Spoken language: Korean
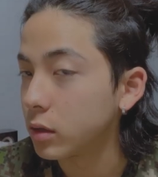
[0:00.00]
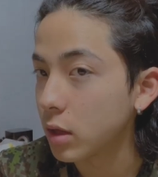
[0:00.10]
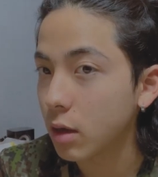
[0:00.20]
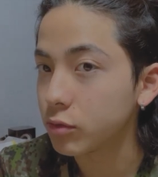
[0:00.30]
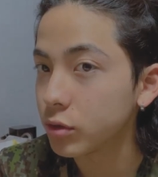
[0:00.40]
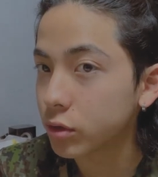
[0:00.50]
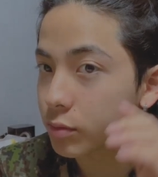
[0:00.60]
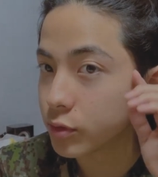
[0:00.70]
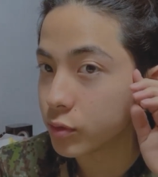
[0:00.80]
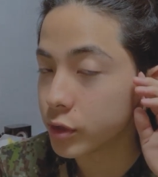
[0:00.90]
네 아무튼
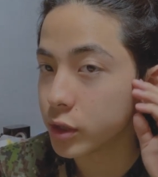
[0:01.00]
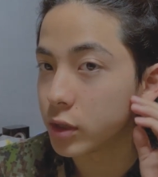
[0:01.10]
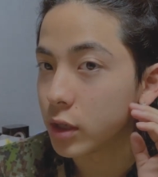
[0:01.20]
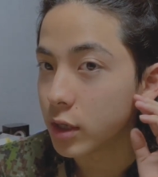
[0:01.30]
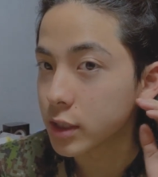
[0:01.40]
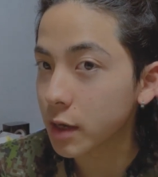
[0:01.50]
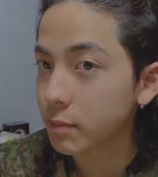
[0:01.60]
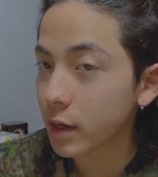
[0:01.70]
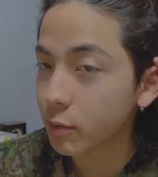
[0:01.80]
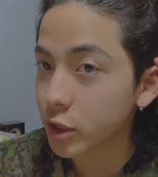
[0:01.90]
여러분 오늘
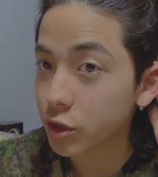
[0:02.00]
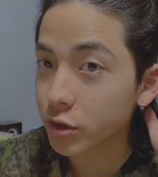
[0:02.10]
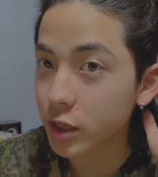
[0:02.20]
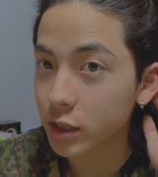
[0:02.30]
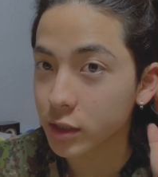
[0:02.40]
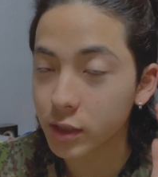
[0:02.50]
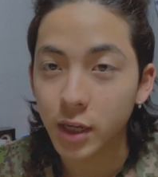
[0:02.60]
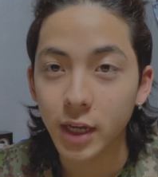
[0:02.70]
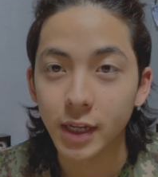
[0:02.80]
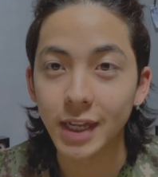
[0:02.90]
장발 머리 정리하는
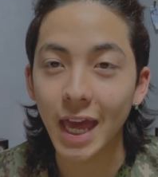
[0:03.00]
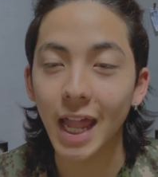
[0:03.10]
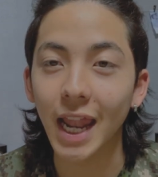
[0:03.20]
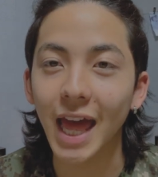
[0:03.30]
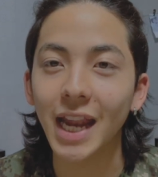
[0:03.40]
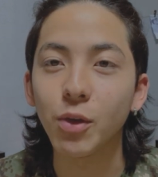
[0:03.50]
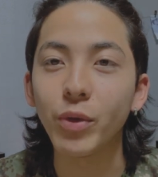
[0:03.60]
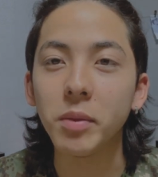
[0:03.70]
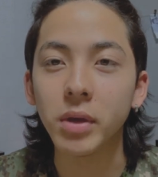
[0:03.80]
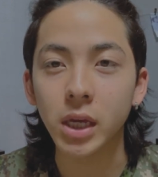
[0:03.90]
갤라리
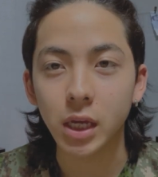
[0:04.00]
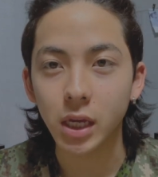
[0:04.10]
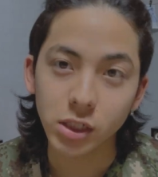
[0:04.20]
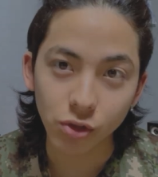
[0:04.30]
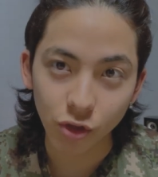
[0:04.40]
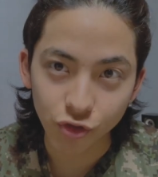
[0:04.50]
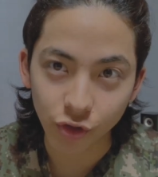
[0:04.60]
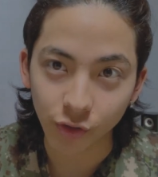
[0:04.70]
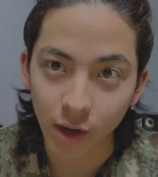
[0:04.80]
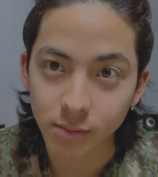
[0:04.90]
위미 시청해
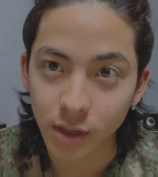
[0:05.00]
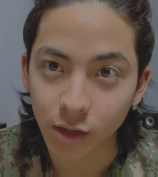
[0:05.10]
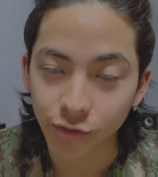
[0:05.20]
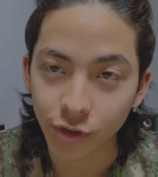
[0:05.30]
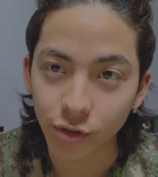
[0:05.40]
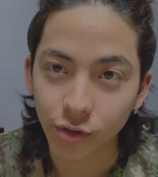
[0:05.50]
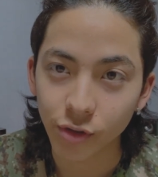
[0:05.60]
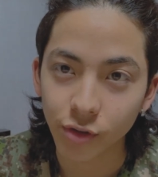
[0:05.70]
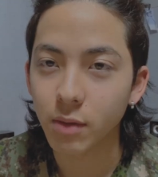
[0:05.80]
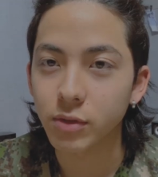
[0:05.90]
주셔서 감사하고요
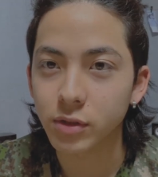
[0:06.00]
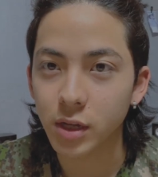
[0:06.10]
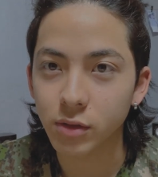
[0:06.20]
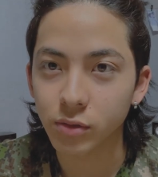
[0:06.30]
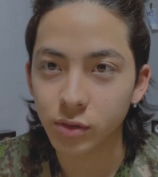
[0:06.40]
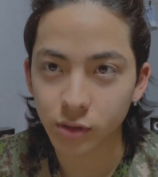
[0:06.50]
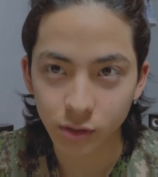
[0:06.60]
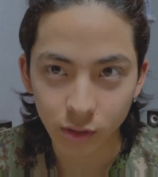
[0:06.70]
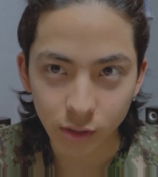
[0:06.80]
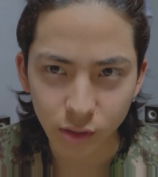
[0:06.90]
다음 영상으로는